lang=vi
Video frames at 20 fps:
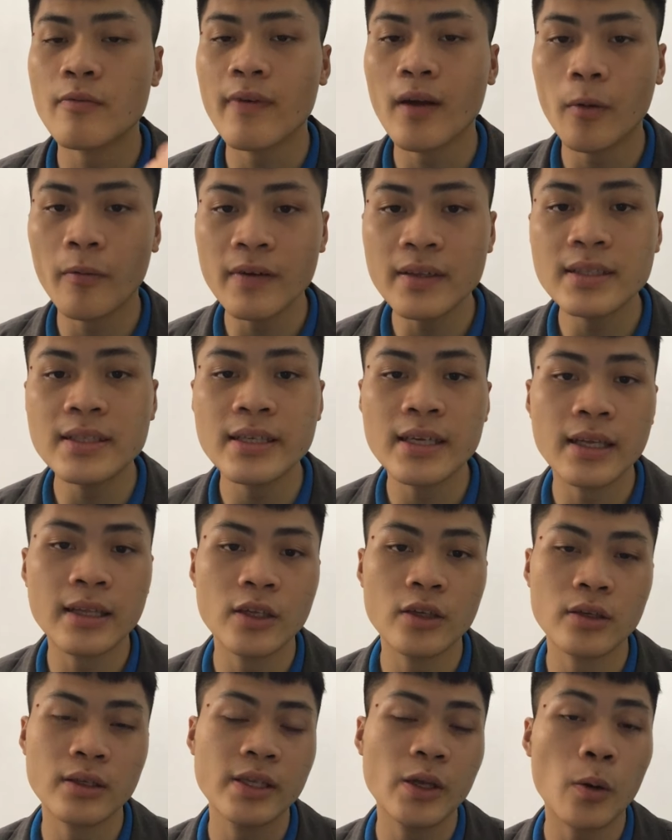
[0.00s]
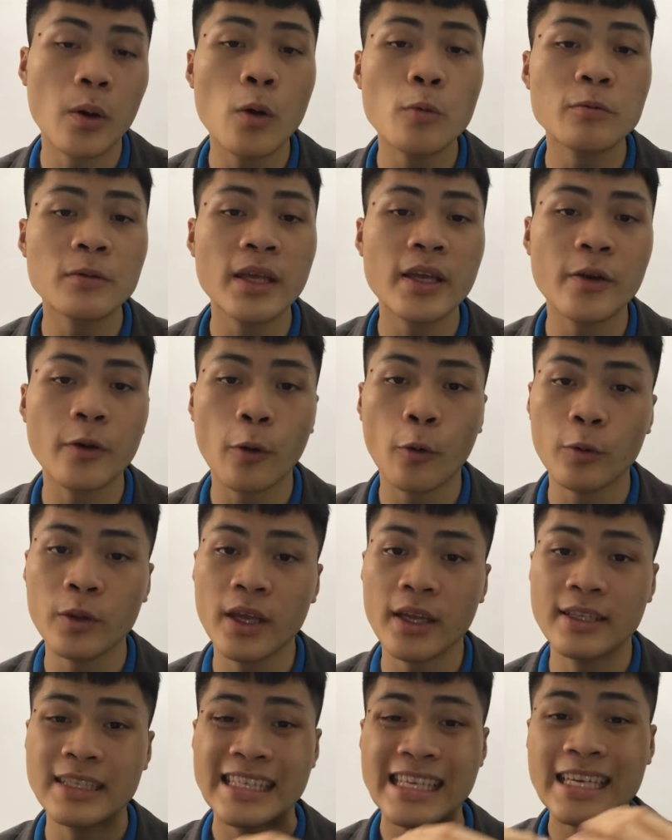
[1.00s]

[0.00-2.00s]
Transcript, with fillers: vào phát triển thì nhiều công ty nó có thể